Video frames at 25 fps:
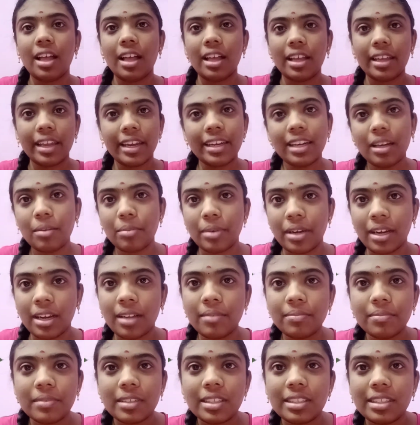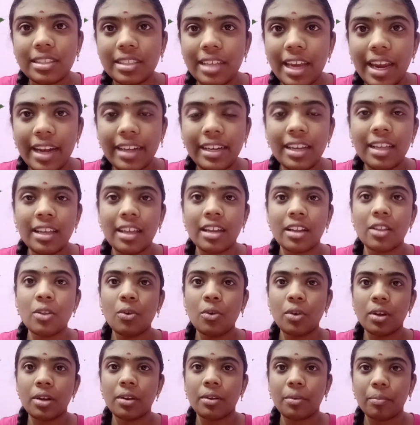என்ன அப்படின்னா ஸ்டேட்டுங்கிறது
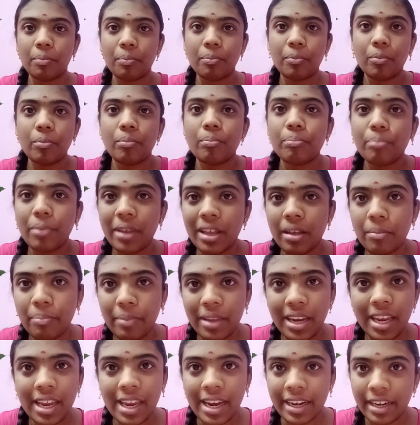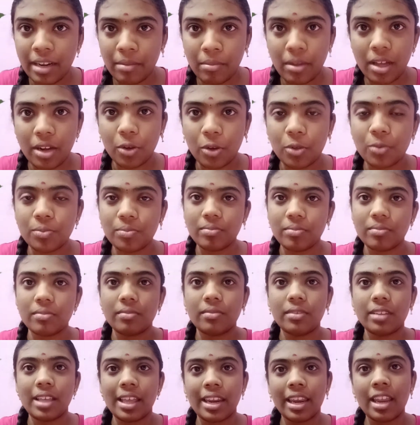ஒரு மிகப்பெரிய இடமா இருக்கும்
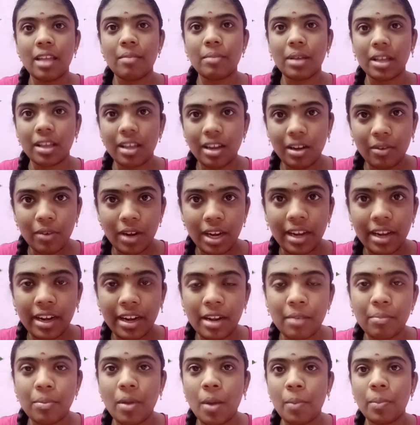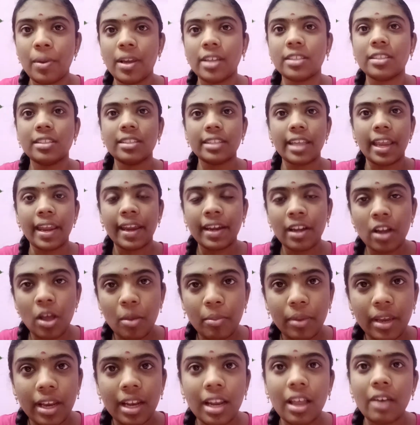நிறைய மக்கள் வாழ்கிற இடம் பாப்புலேஷன்ஸ்
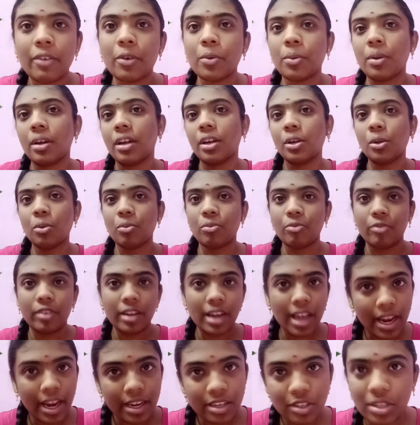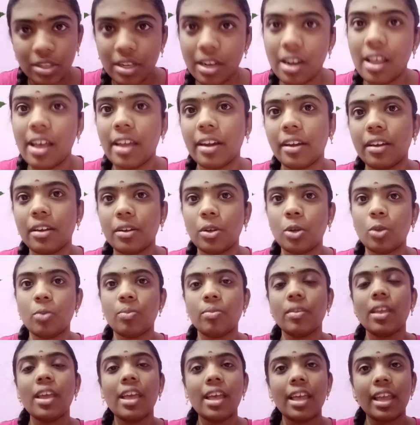எக்கனாமிக்கலாகவும் இருக்கட்டும் ஃபினான்ஷியலாக இருக்கட்டும்
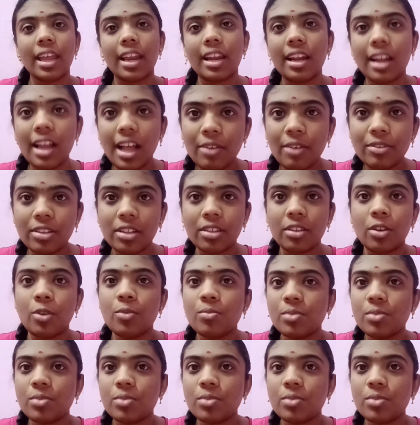எல்லா விதத்துலையும்